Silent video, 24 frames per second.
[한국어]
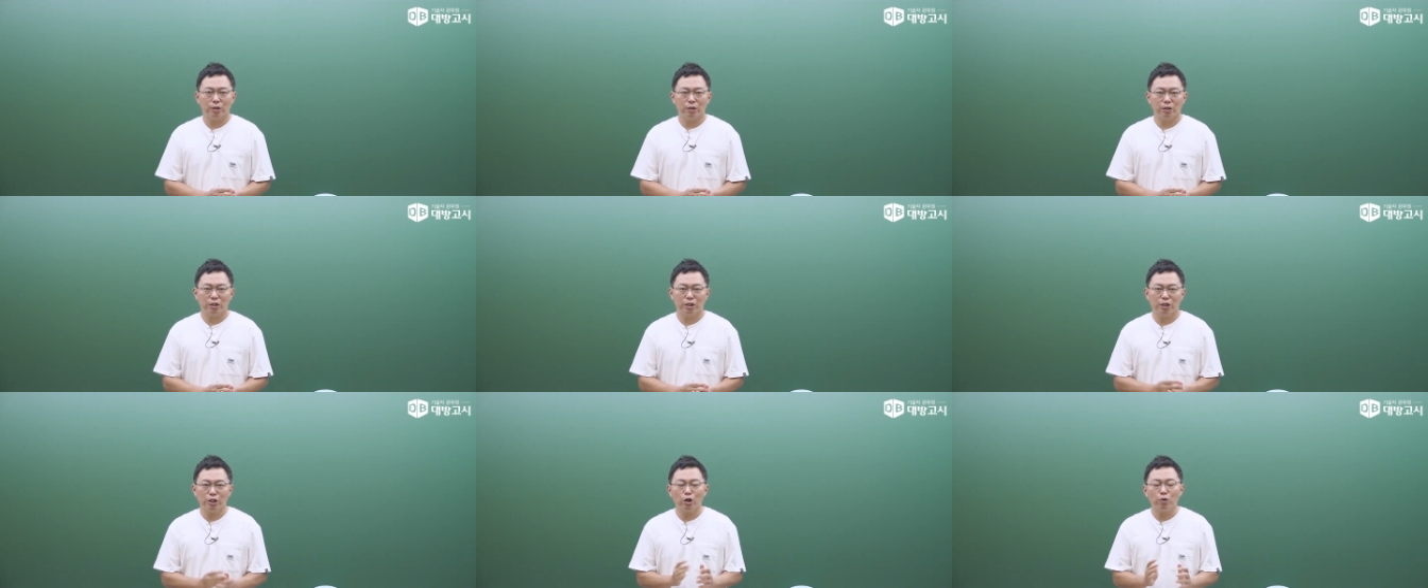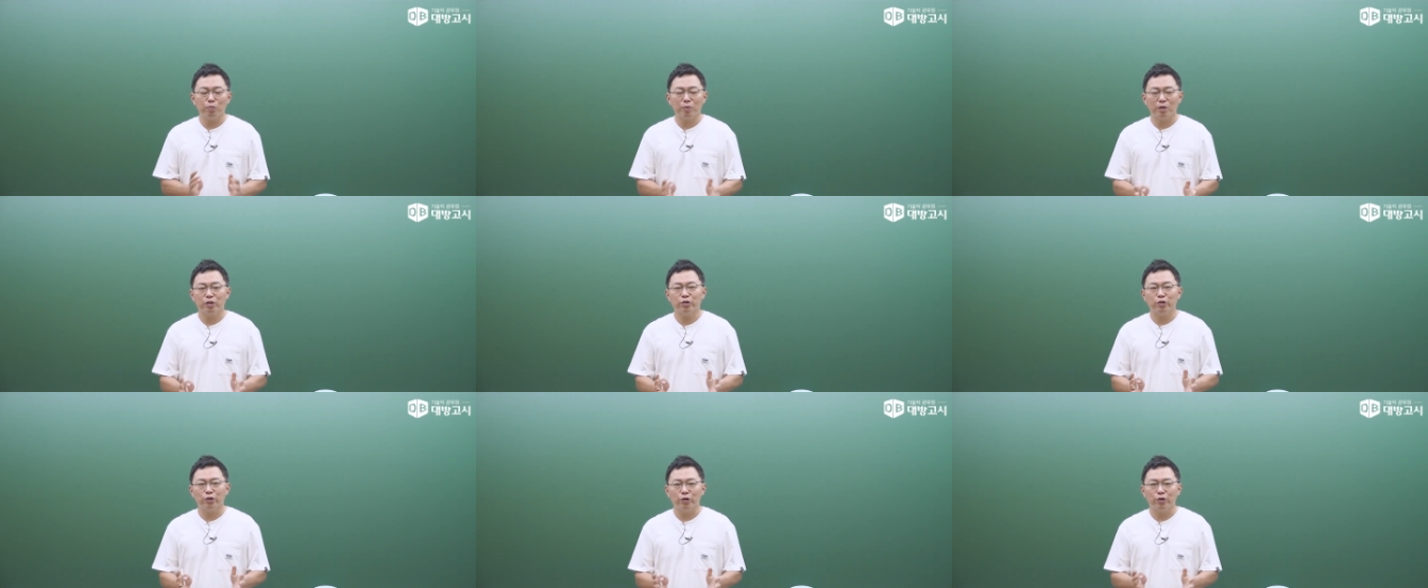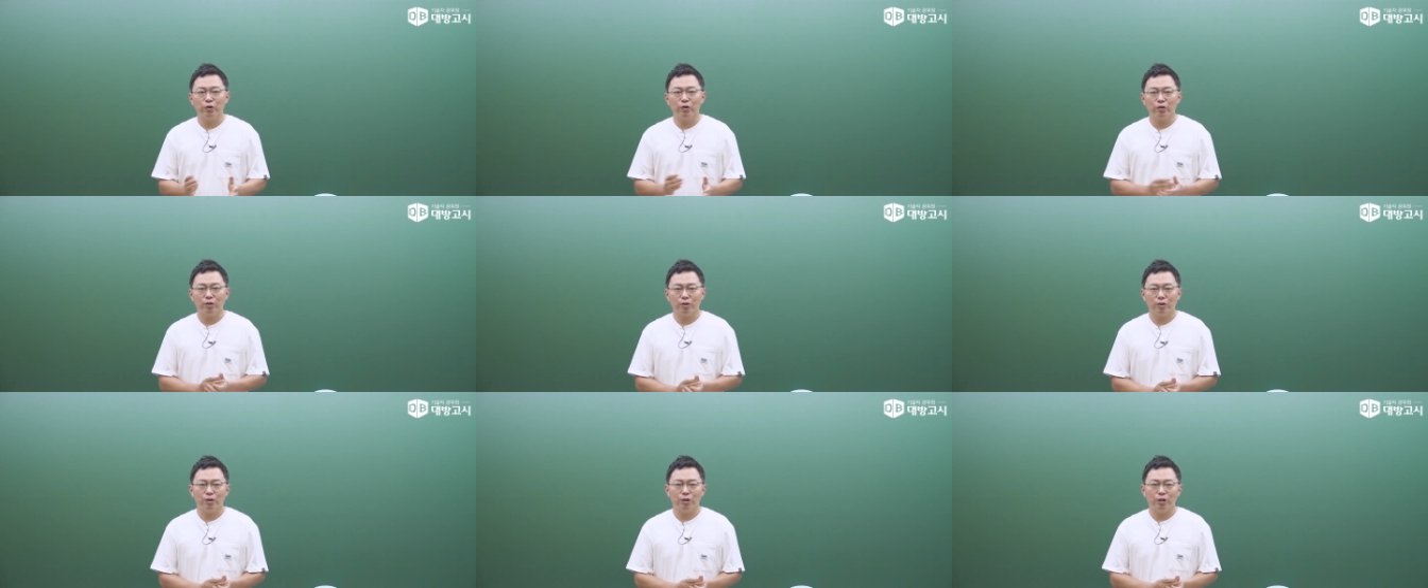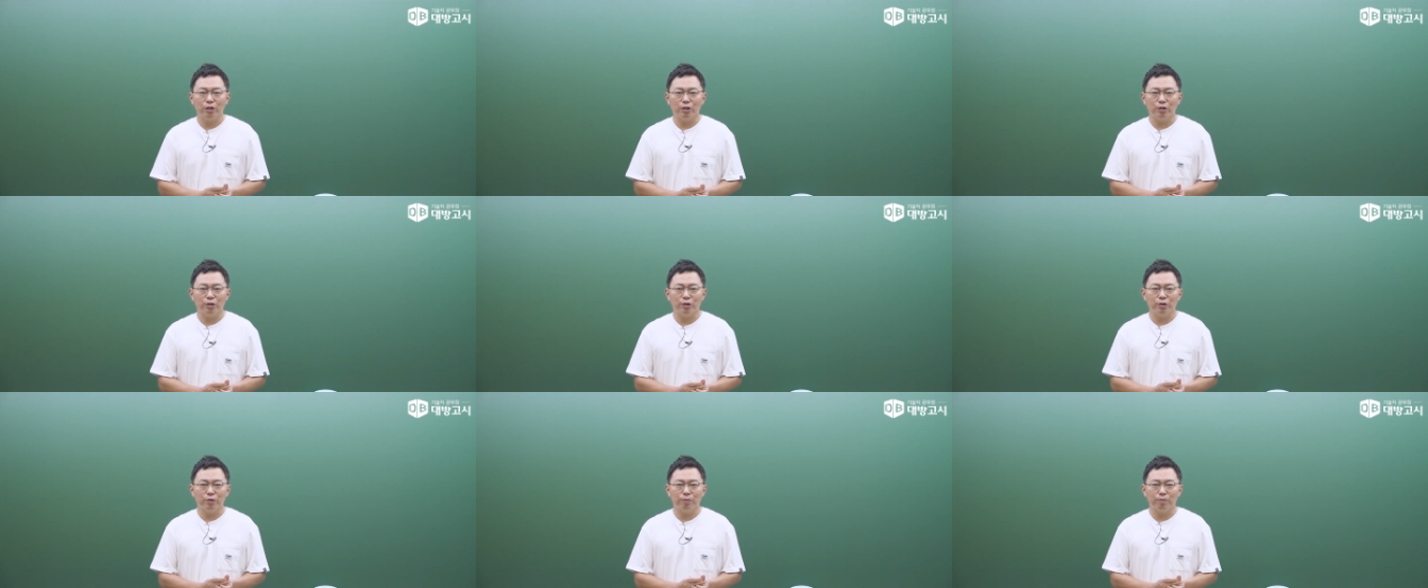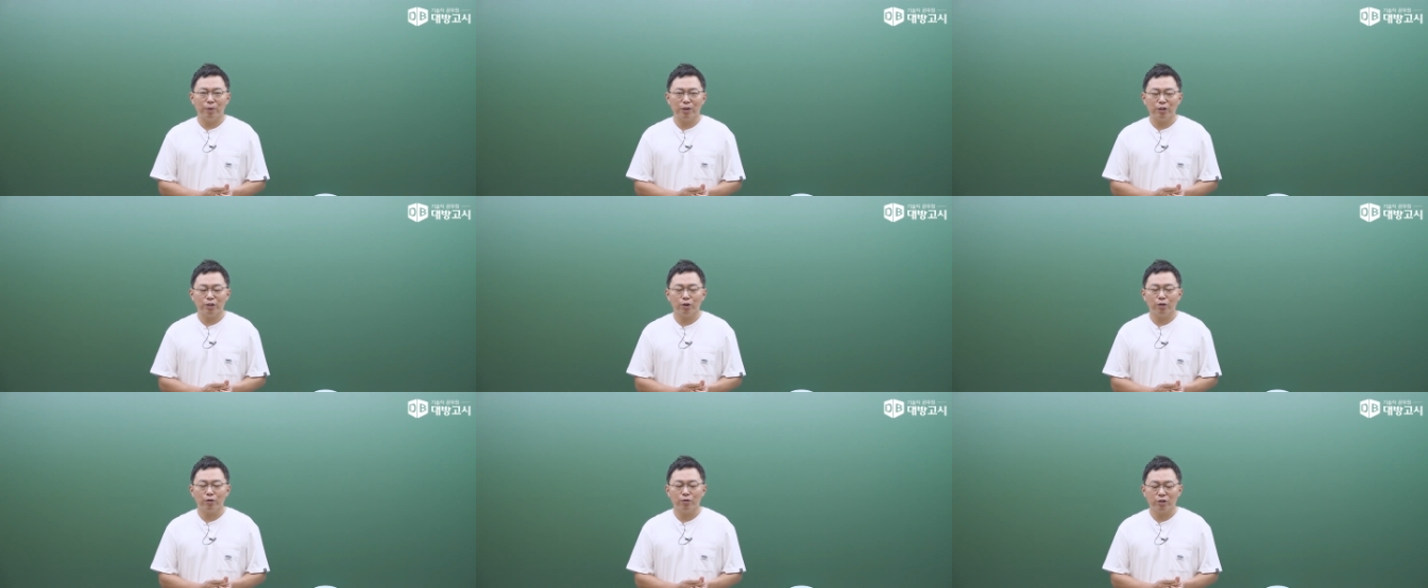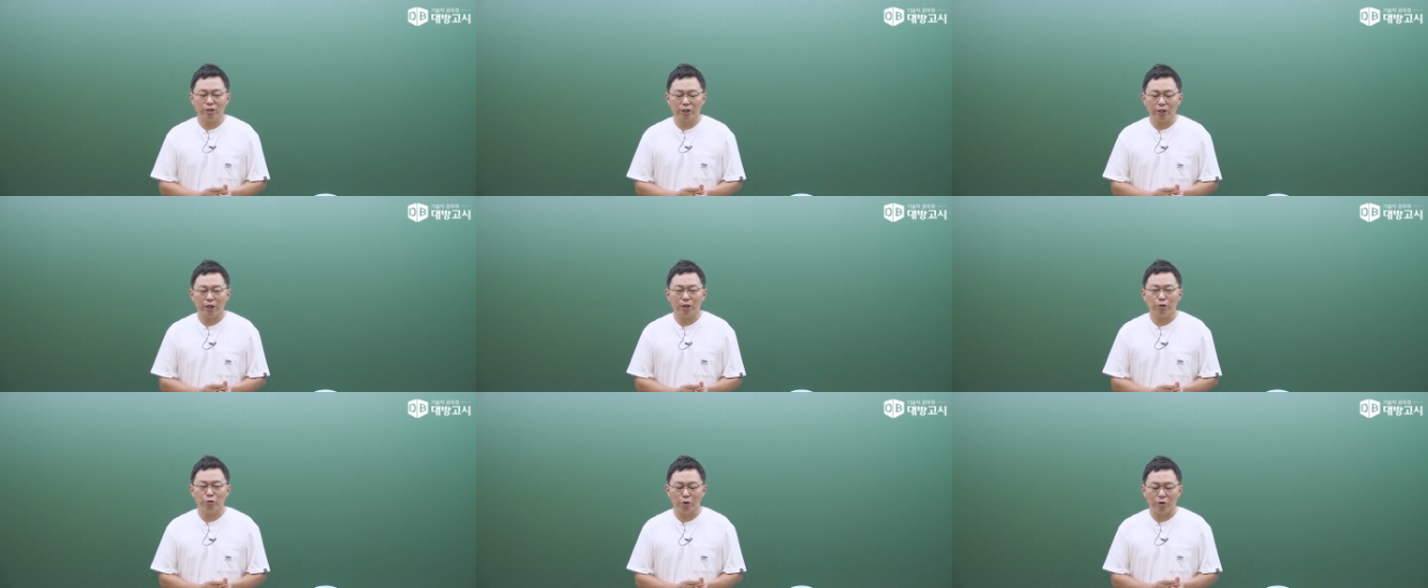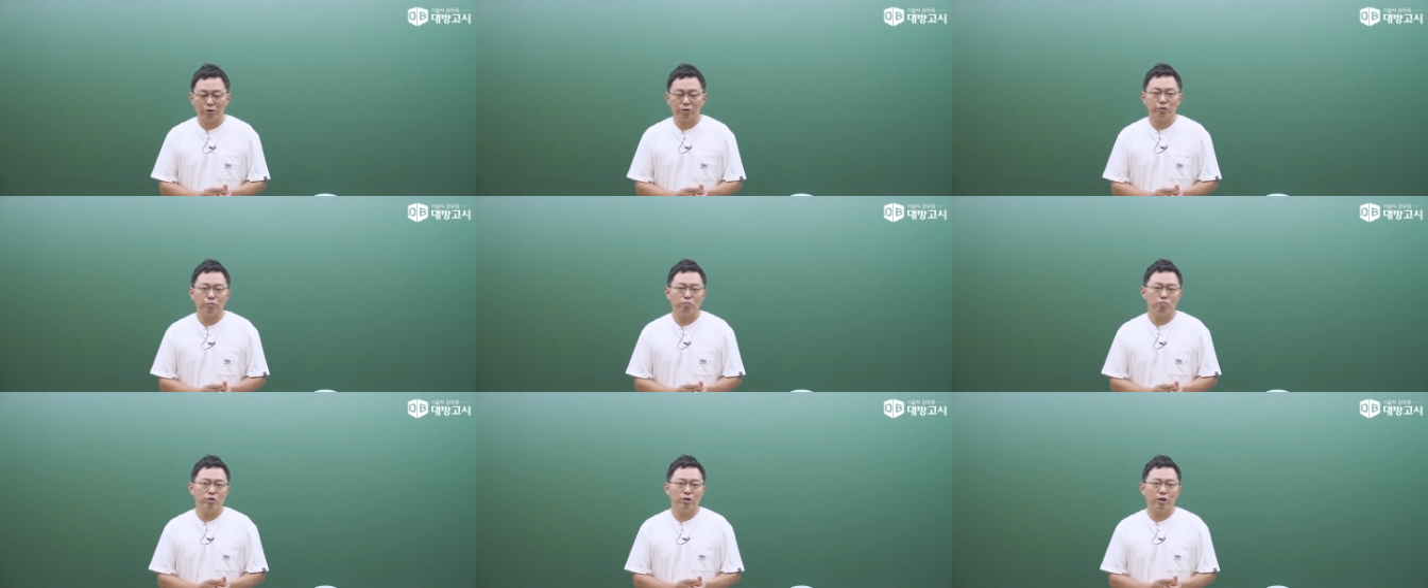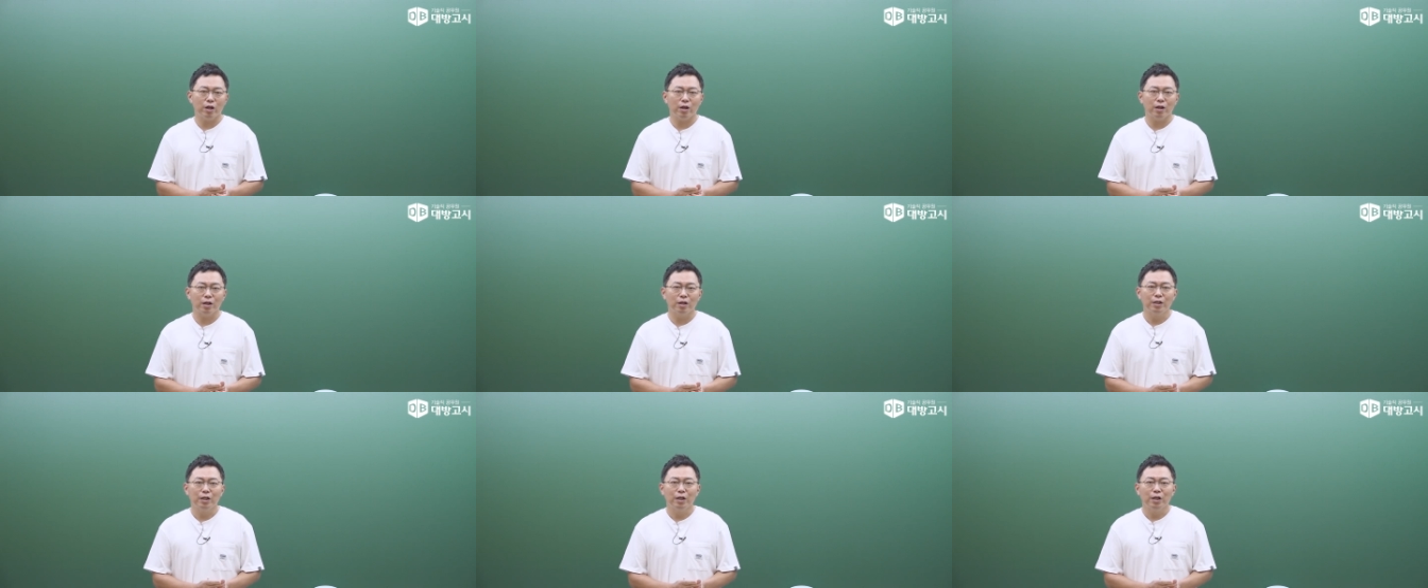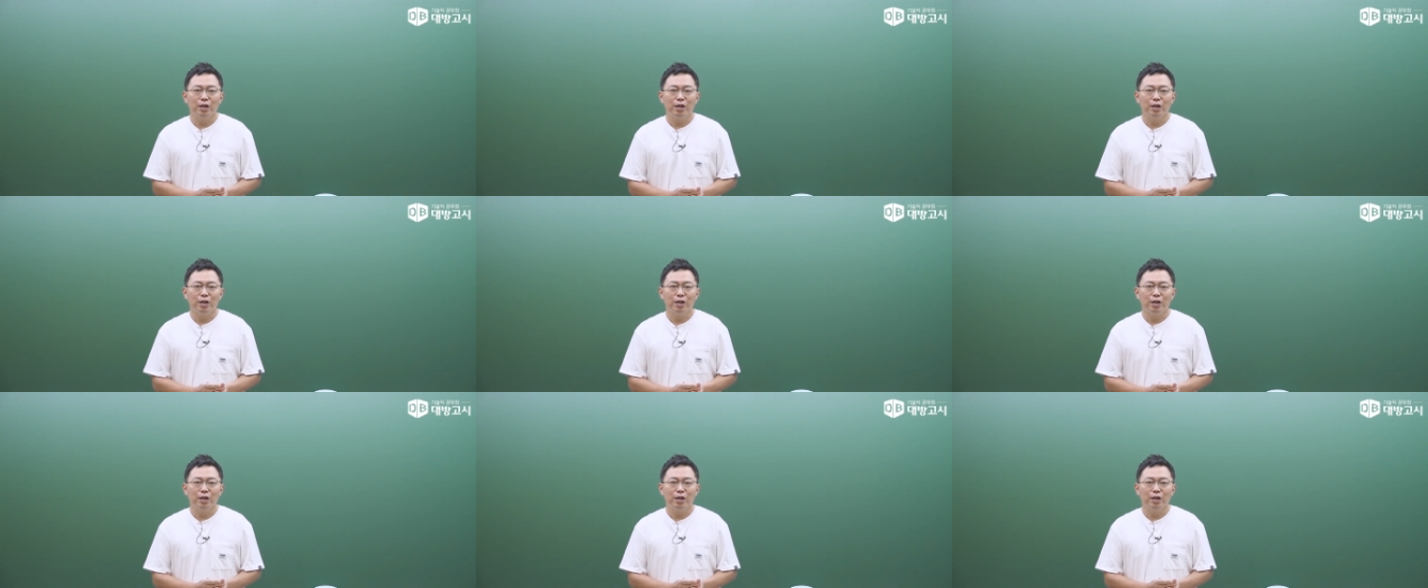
시험에서 어, 맺어지게 되었습니다